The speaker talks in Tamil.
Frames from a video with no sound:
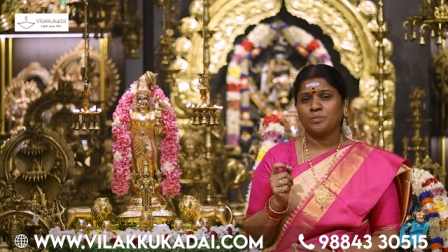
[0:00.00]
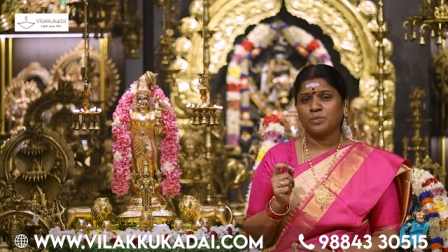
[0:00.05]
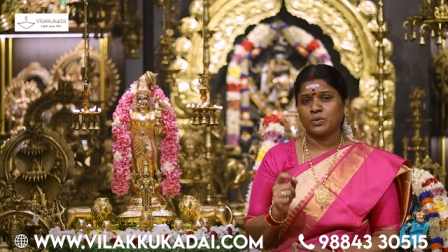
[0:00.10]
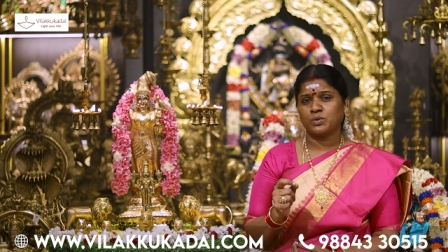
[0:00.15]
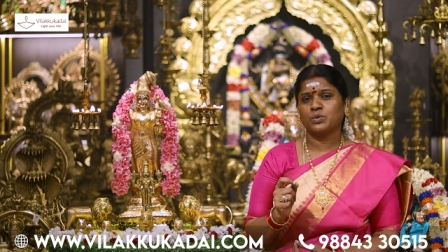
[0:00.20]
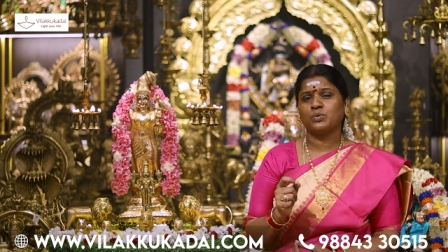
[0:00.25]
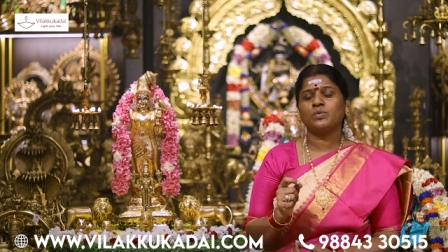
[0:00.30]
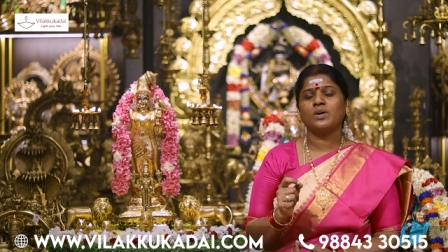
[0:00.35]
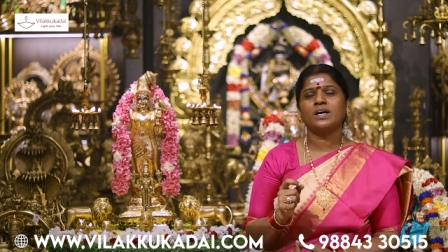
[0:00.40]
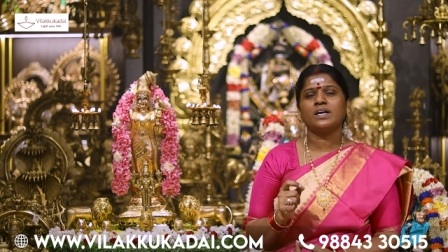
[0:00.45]

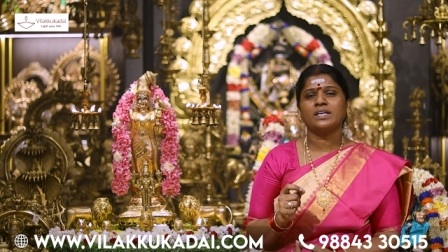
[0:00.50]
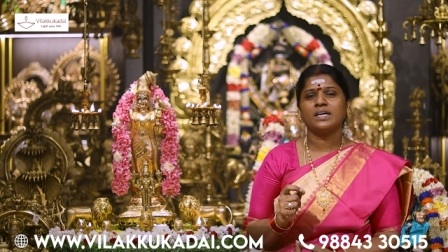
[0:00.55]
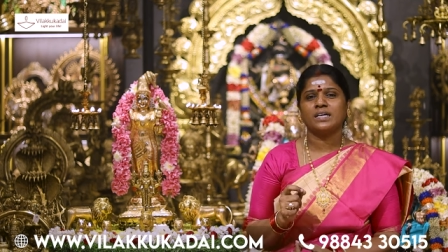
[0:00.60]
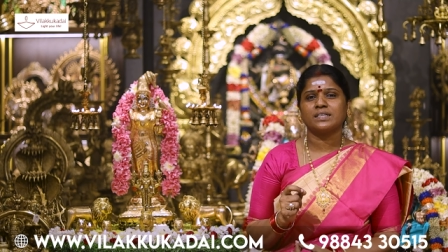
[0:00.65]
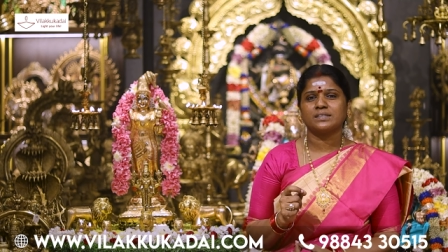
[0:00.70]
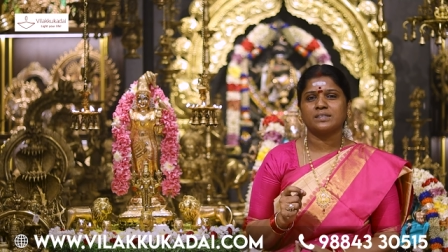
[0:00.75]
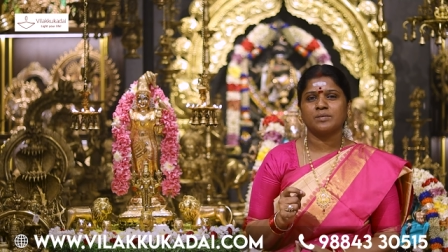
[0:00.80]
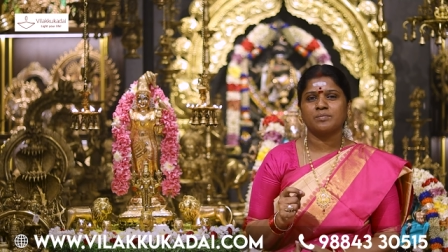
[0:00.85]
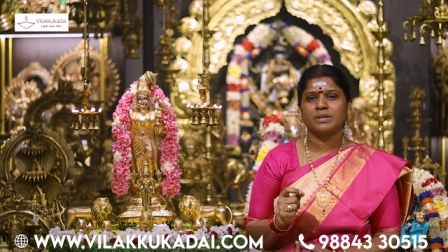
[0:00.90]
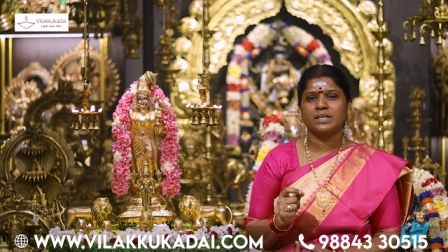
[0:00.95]
பொதுவான
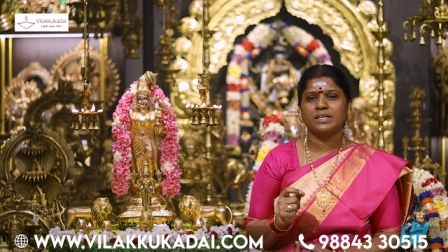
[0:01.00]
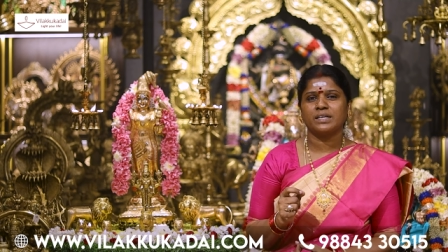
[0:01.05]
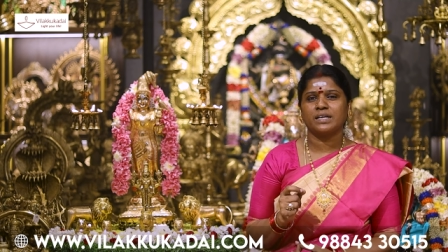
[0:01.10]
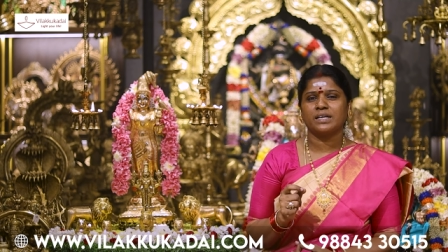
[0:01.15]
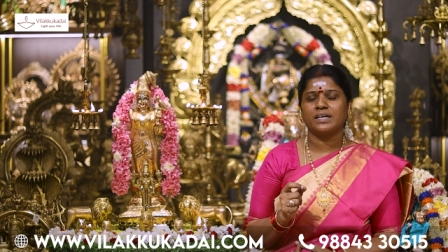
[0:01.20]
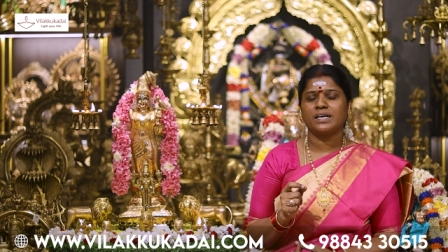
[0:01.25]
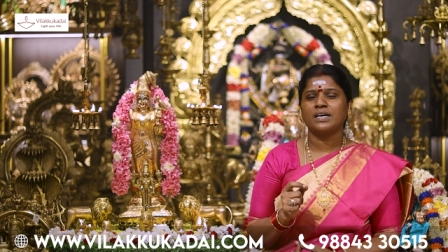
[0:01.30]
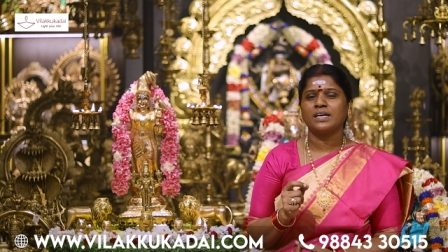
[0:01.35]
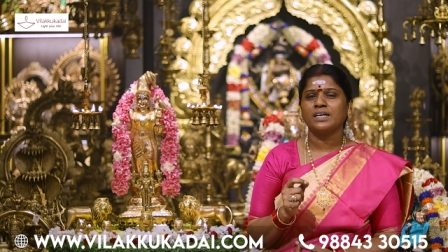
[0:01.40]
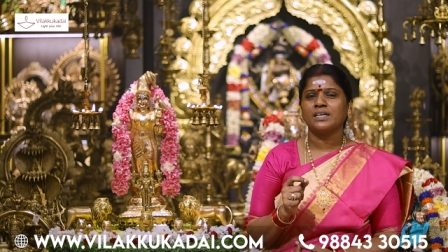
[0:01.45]
அர்த்தம்
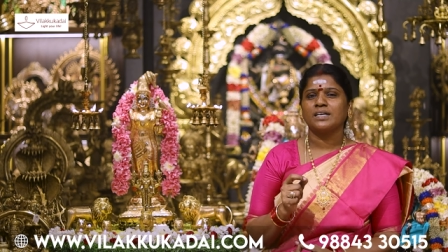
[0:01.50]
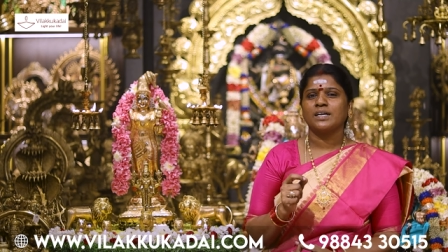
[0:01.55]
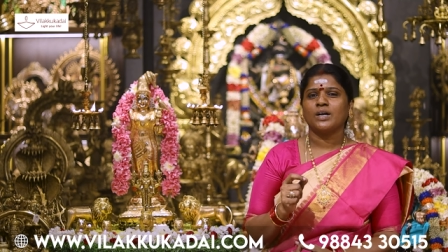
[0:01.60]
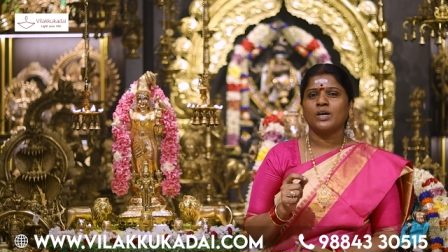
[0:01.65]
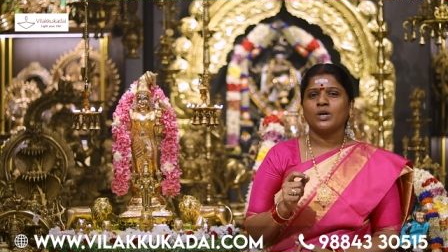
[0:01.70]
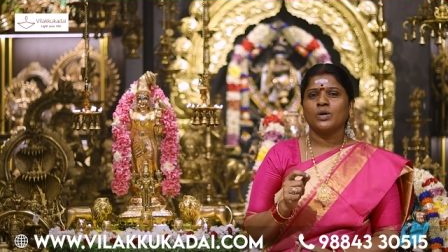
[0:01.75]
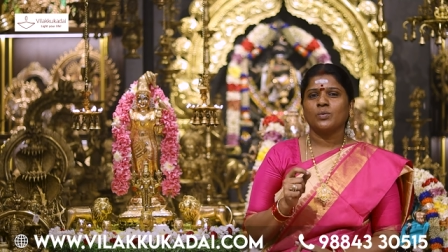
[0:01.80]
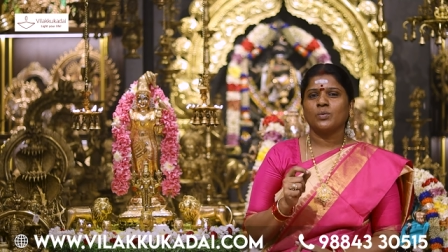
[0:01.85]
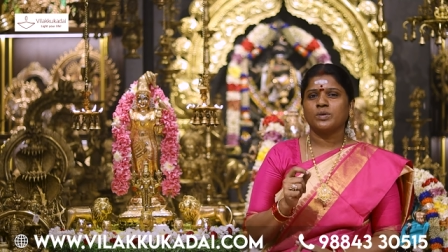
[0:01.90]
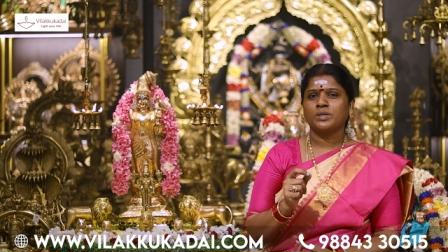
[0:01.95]
என்னன்னா
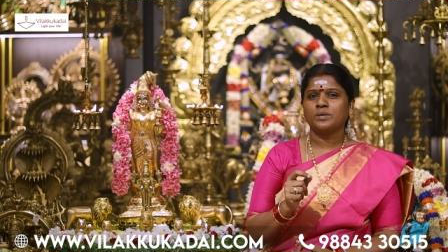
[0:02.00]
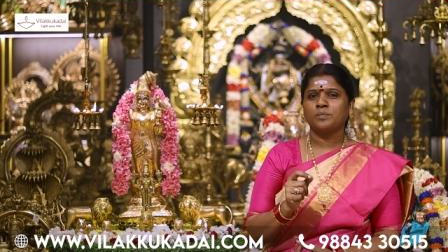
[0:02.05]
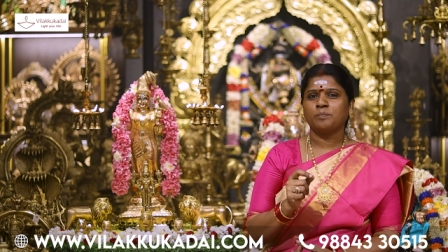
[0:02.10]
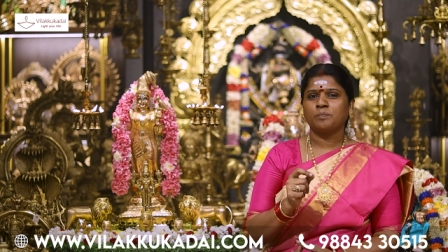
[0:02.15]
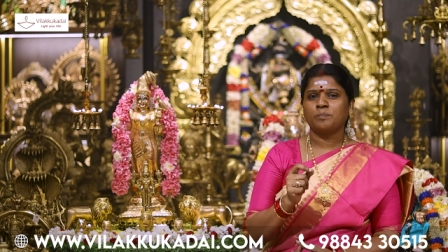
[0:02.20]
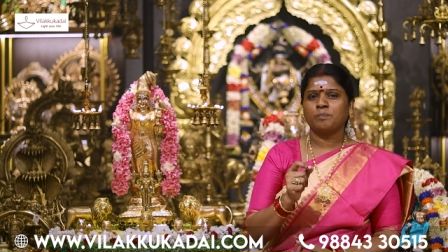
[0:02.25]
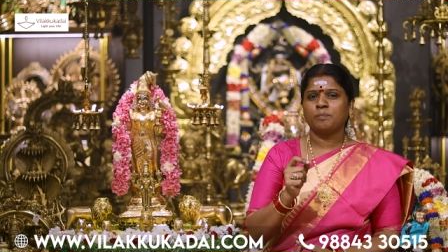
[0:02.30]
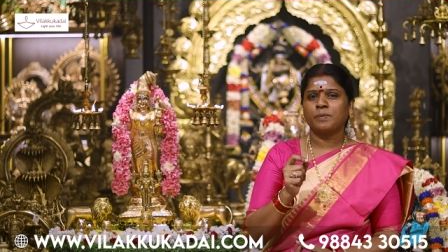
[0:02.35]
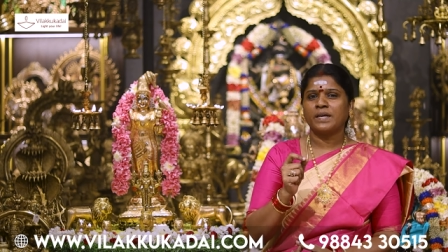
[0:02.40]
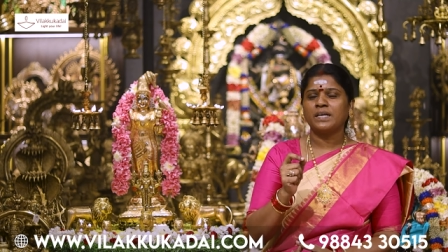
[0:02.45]
ஒரு
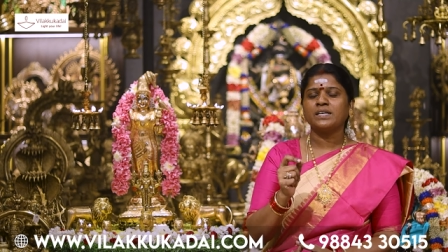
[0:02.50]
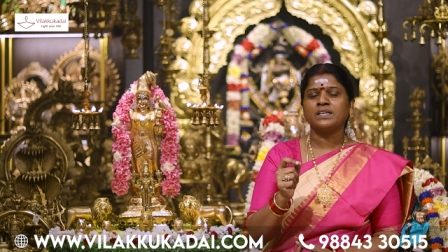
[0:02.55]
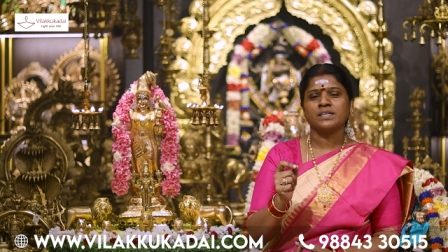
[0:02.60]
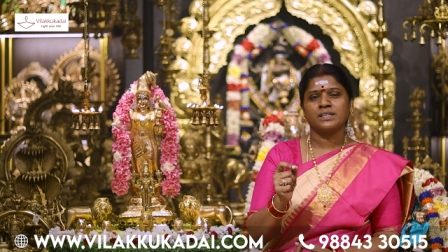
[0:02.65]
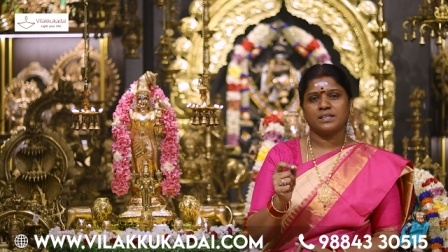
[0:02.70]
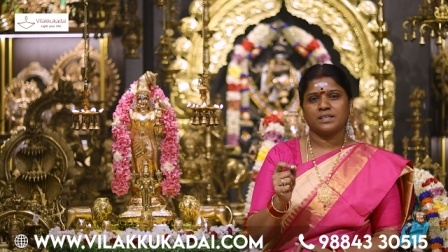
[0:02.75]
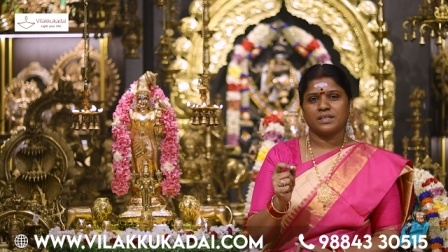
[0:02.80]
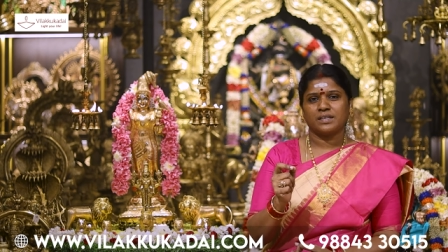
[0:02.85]
பெண்